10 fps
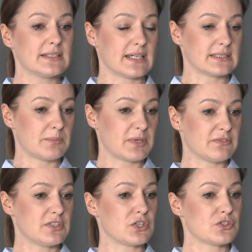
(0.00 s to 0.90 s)
tak
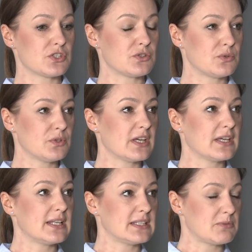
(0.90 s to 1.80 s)
naprawdę
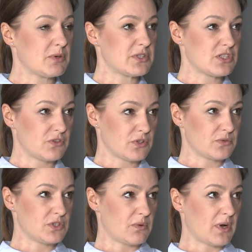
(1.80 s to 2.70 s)
koncentruje na ten moment
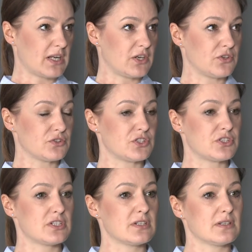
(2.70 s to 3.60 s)
swoją
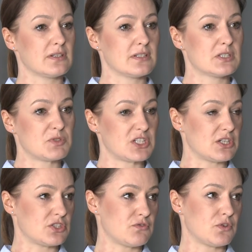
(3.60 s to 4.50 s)
działalność e,
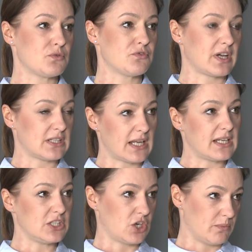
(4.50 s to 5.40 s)
sprzedażową w
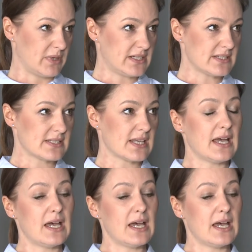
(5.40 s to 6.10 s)
kanale e-commerce,